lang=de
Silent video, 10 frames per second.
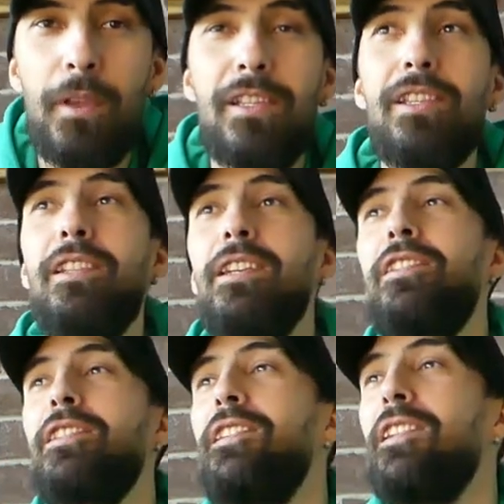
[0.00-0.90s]
Es ist
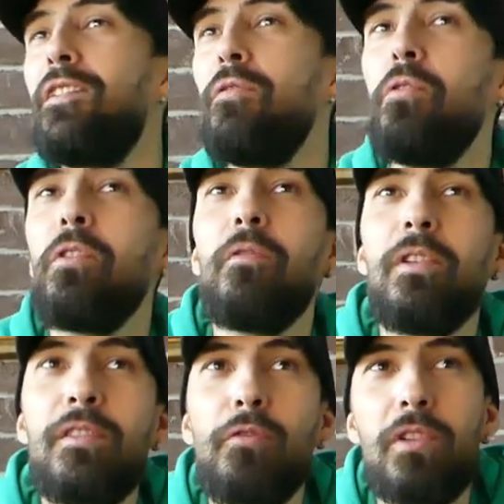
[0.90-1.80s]
jetzt das letzte Video
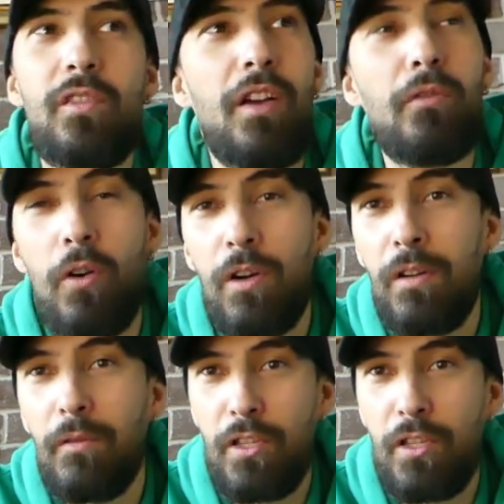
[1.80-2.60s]
gewesen vor zwei Wochen,